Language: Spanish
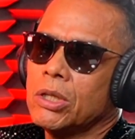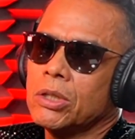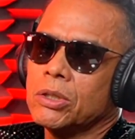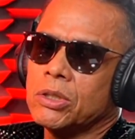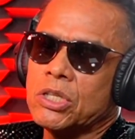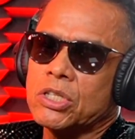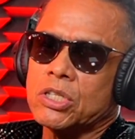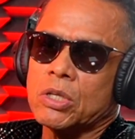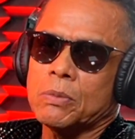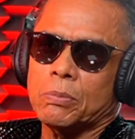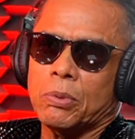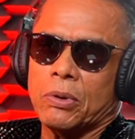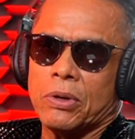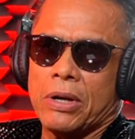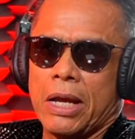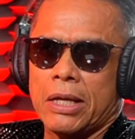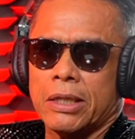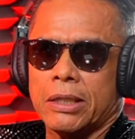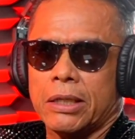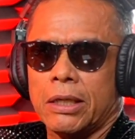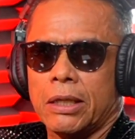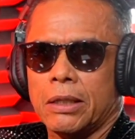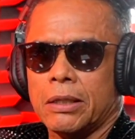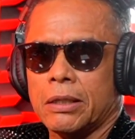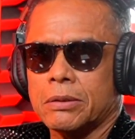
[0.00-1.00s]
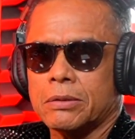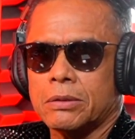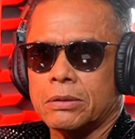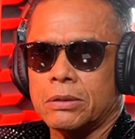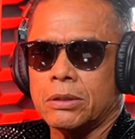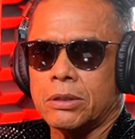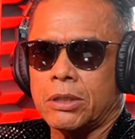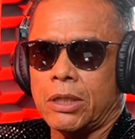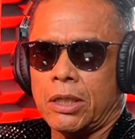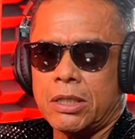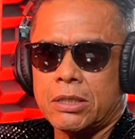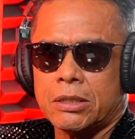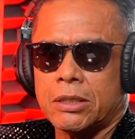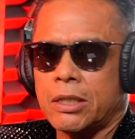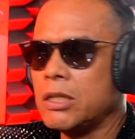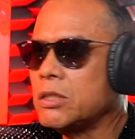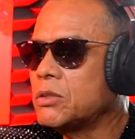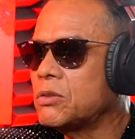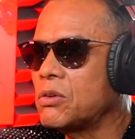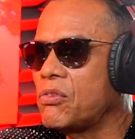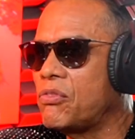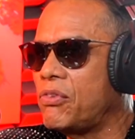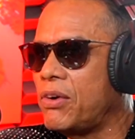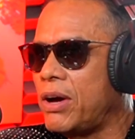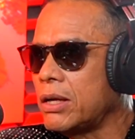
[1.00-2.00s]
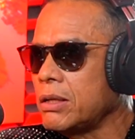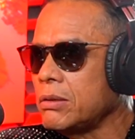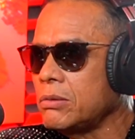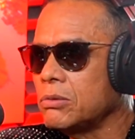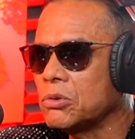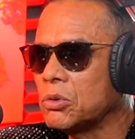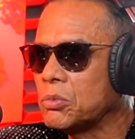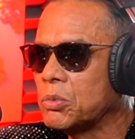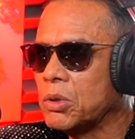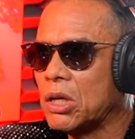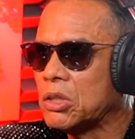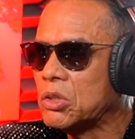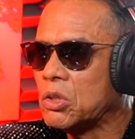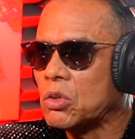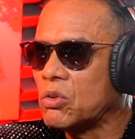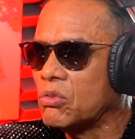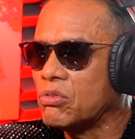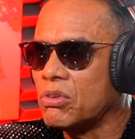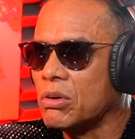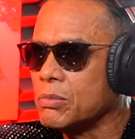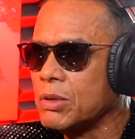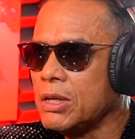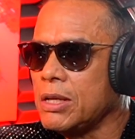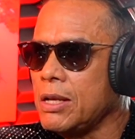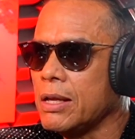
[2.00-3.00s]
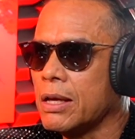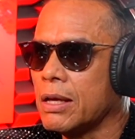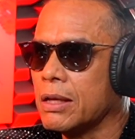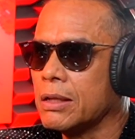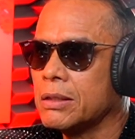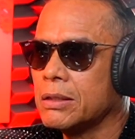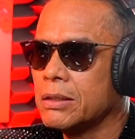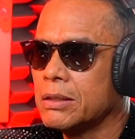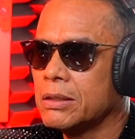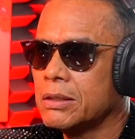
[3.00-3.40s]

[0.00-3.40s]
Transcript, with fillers: Dicen por ahí que si quieres, quieres triunfar, olvídate de tu familia.